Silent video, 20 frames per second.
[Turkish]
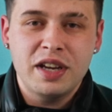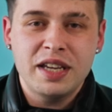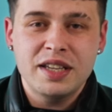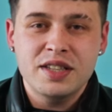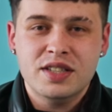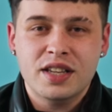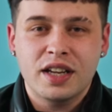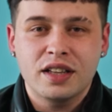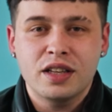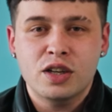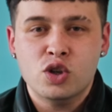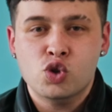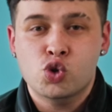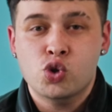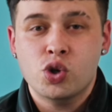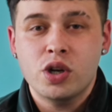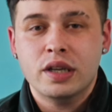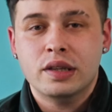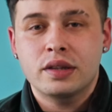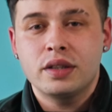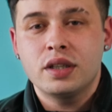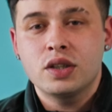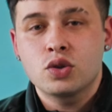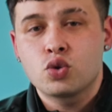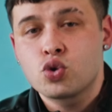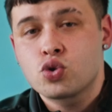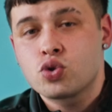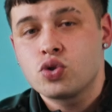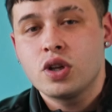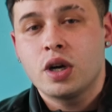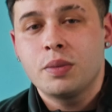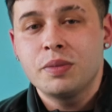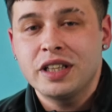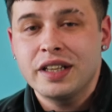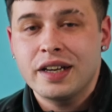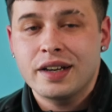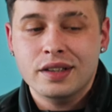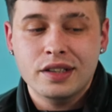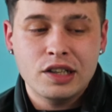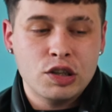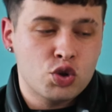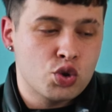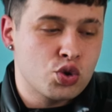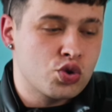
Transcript: Ve insanlar sürekli tsunami nerede,